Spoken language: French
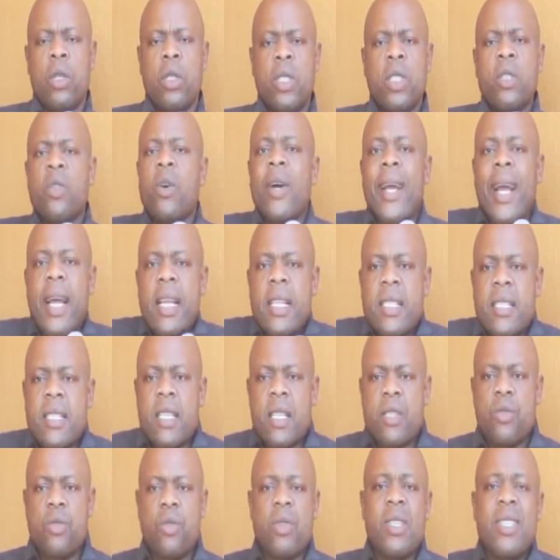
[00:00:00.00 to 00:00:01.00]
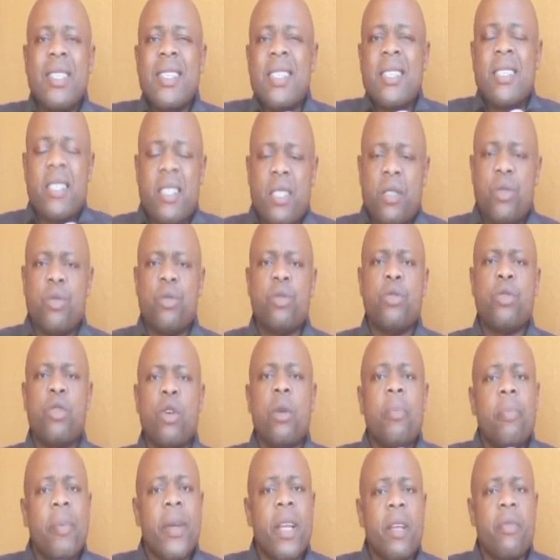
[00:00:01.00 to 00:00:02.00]
d'une organisation, d'une
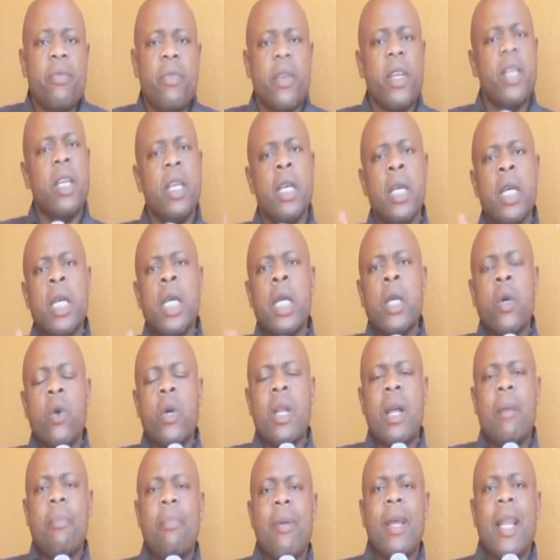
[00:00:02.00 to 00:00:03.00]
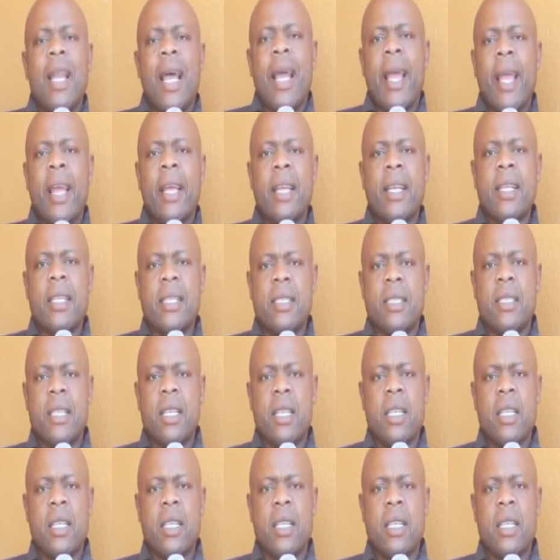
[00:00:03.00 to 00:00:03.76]
institution privée qu'on appelle la RDC.